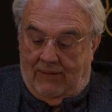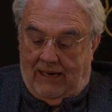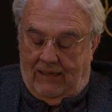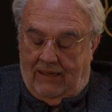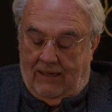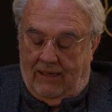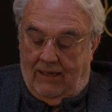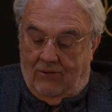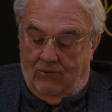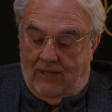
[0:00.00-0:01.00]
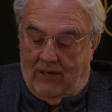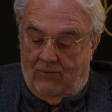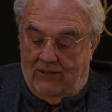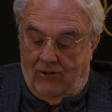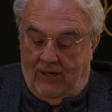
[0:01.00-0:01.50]
para alguien que quiere contar
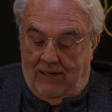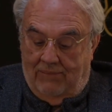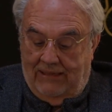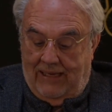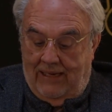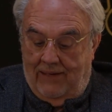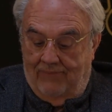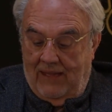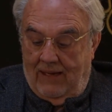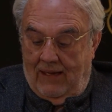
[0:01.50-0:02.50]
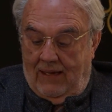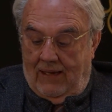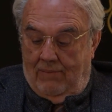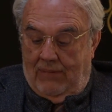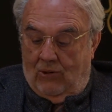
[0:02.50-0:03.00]
una historia en la pantalla,
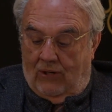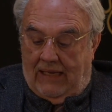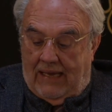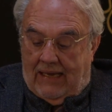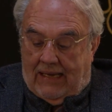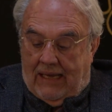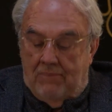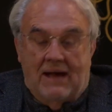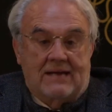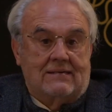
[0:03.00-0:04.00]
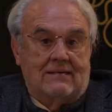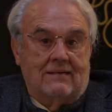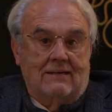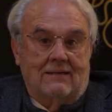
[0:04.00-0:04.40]
pero ¿qué, más?